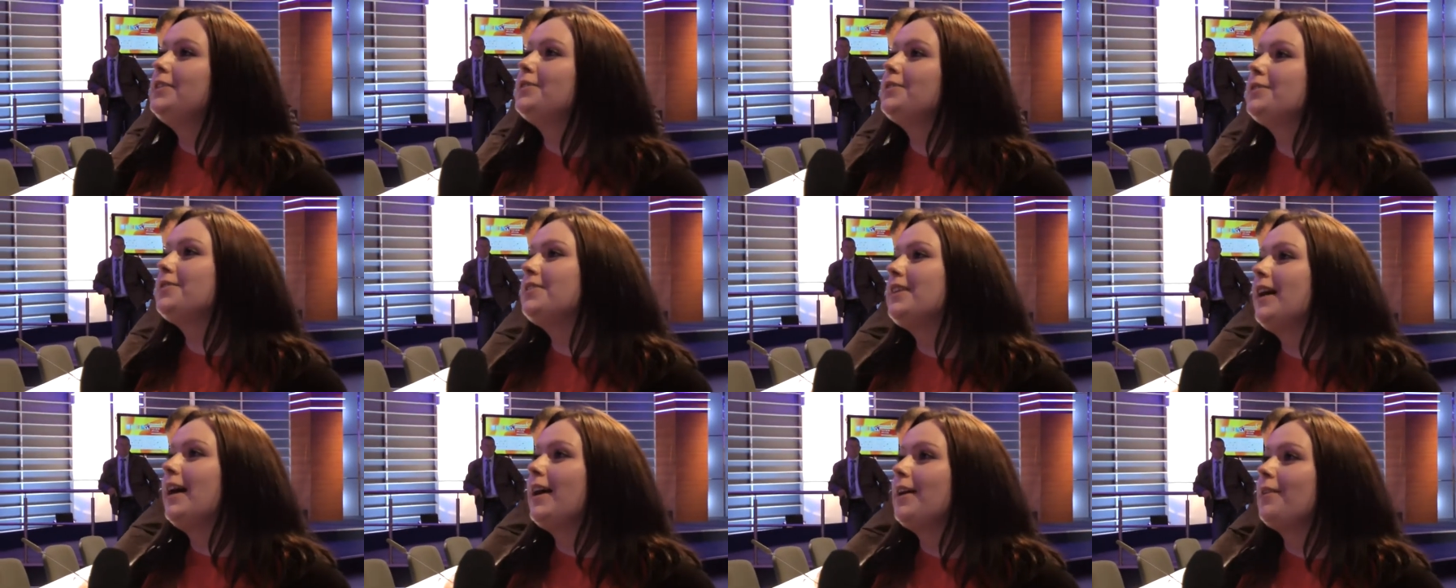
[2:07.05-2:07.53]
die
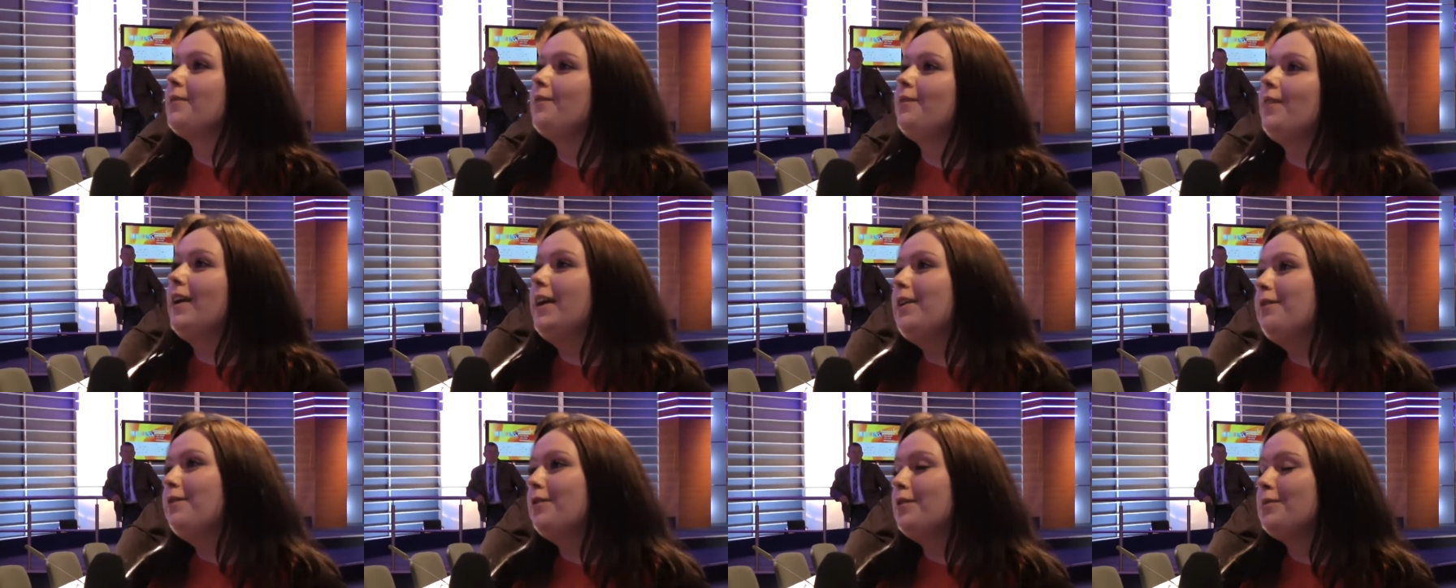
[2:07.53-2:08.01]

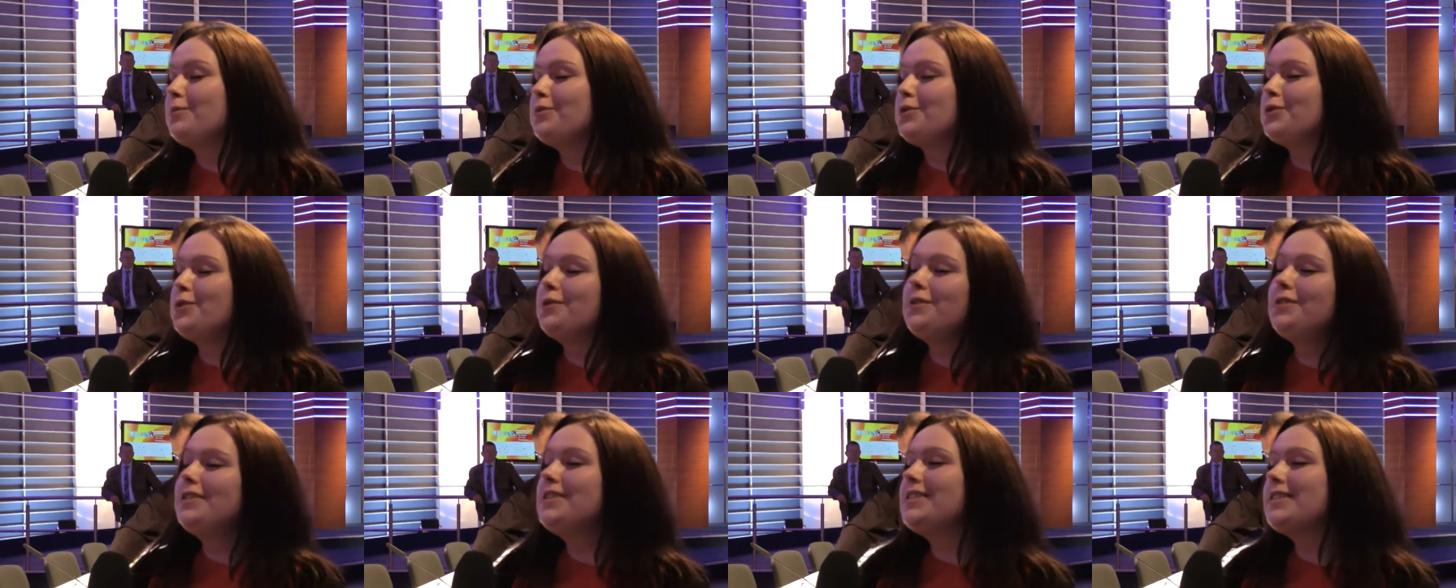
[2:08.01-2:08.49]
sozusagen weg vom
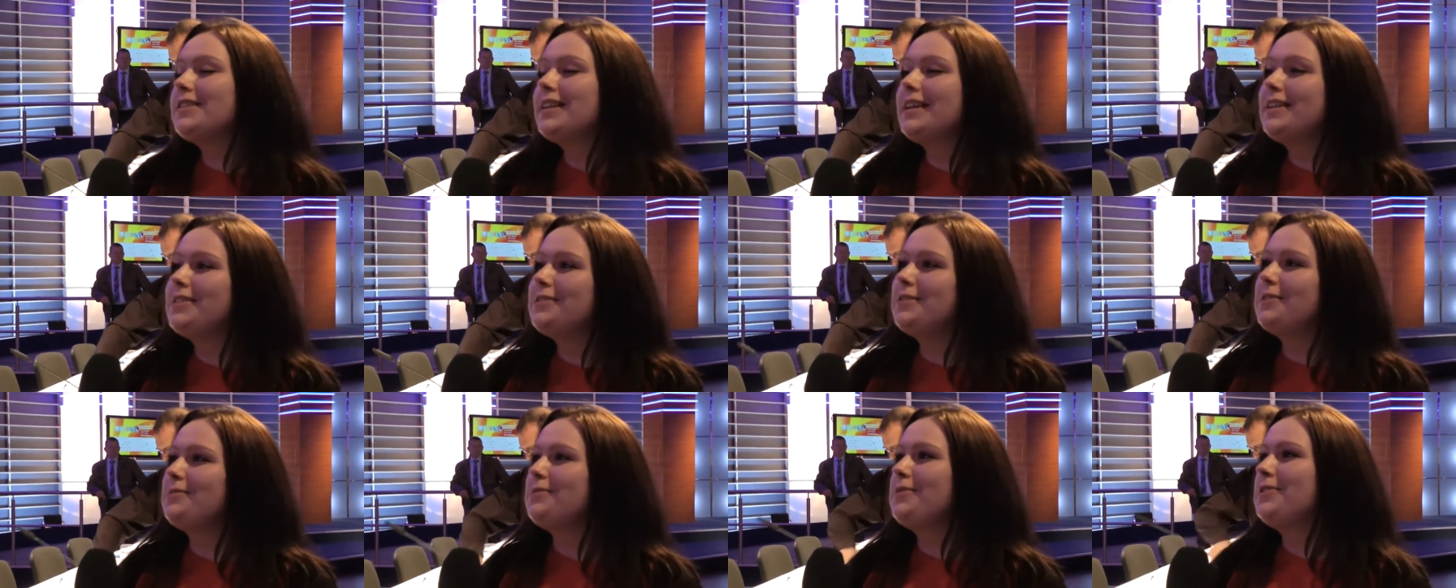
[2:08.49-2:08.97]

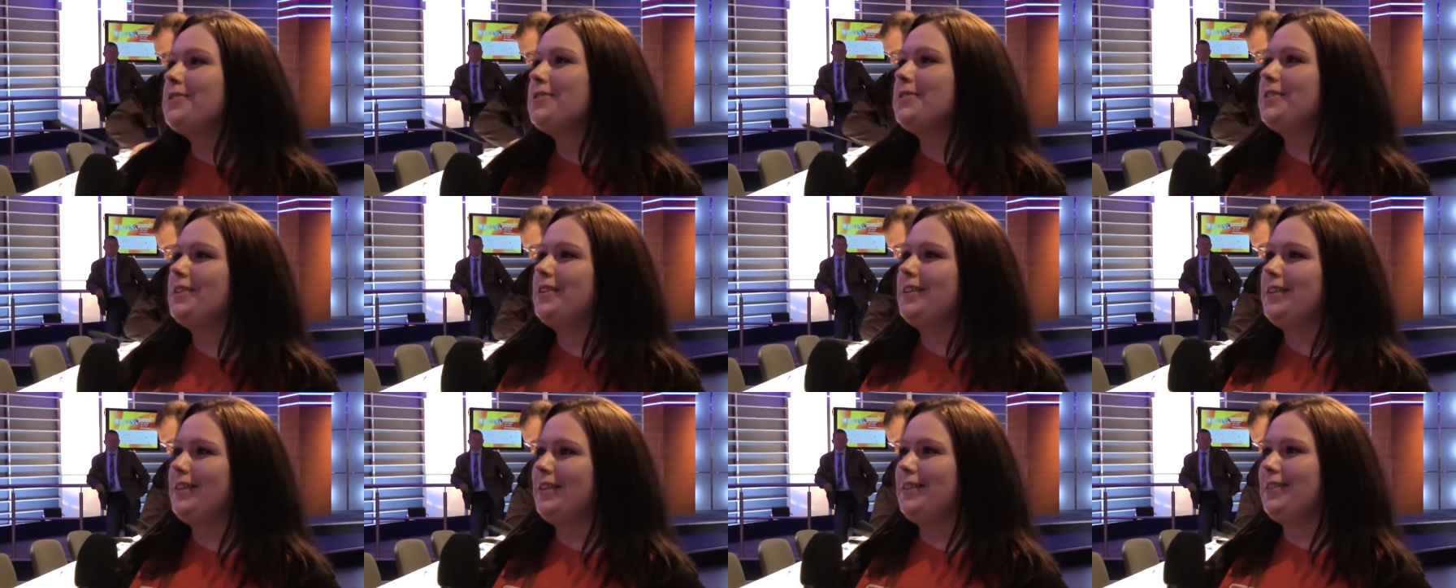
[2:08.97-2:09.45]
Schungelsender
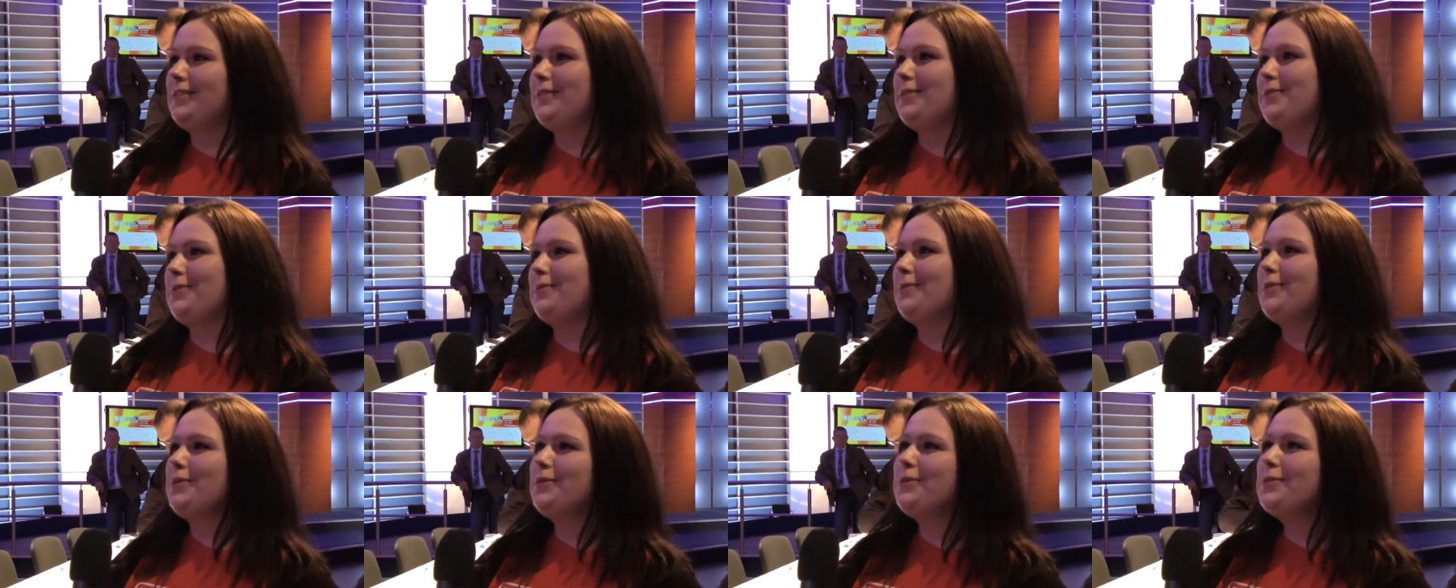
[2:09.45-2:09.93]
möchte, hin
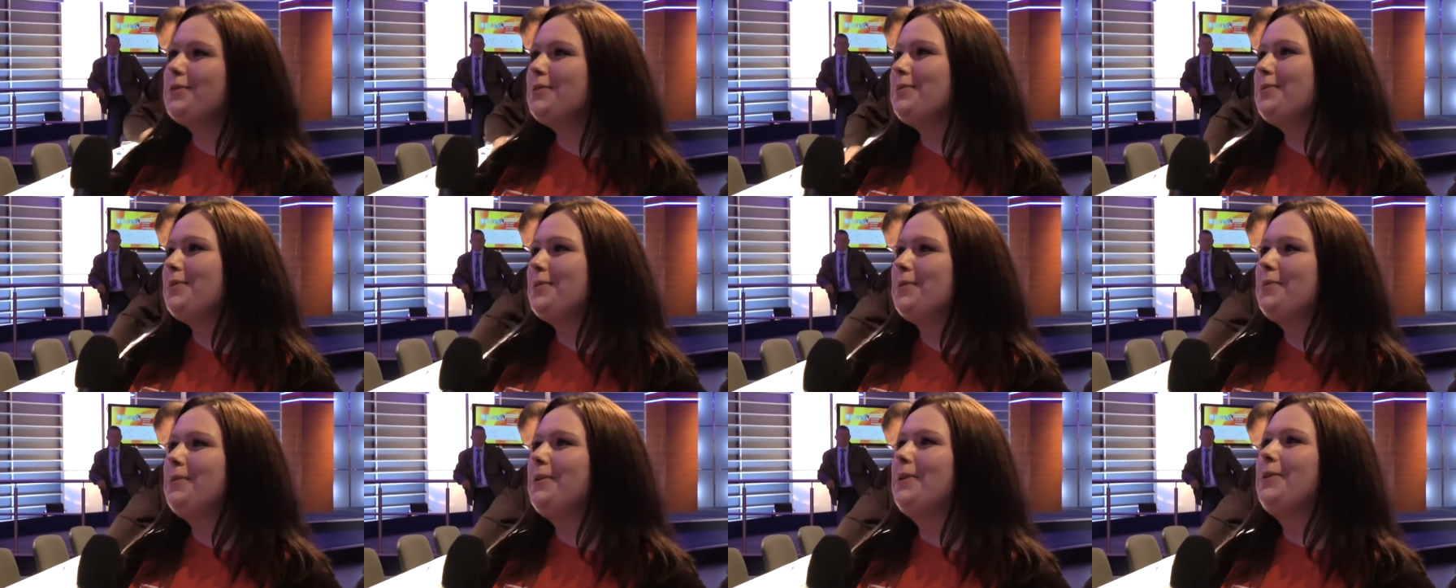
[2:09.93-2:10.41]
zum
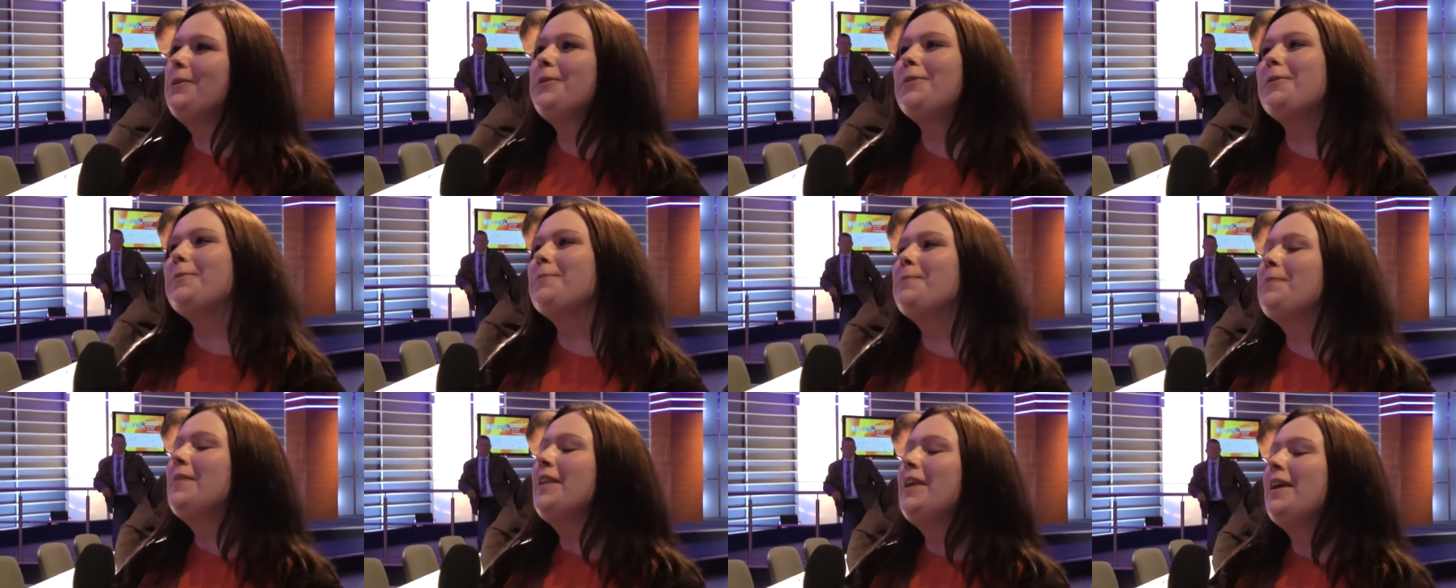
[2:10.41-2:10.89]
jungen
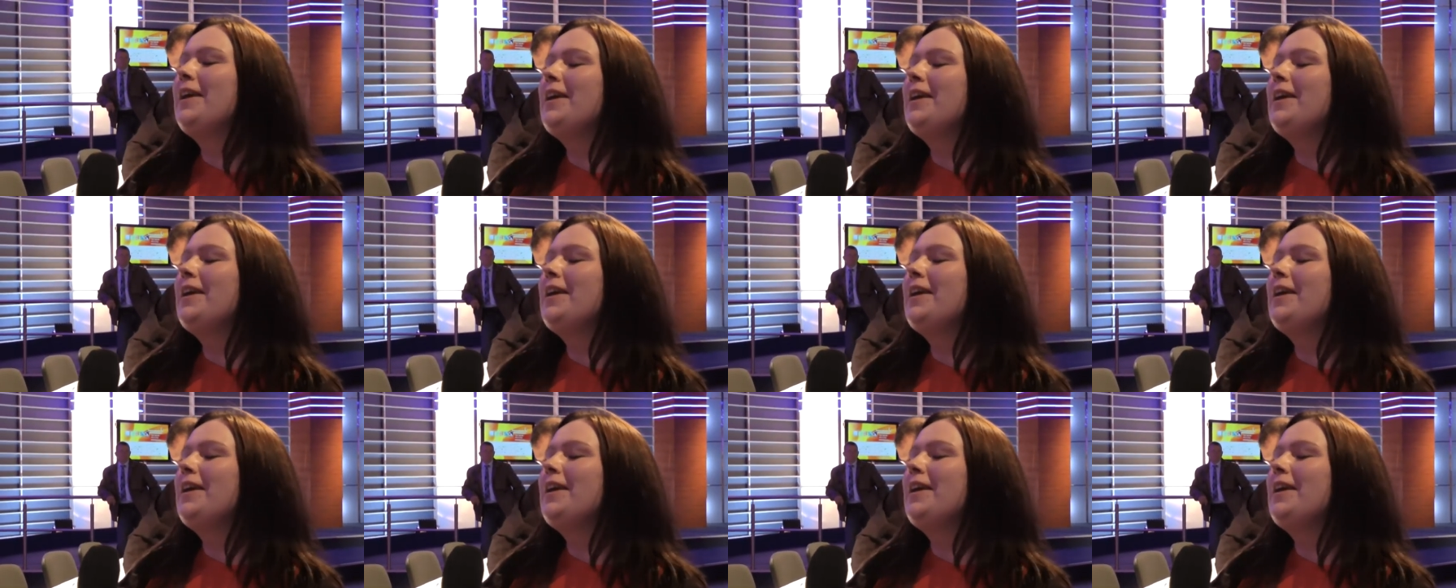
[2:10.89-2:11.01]
Publikum.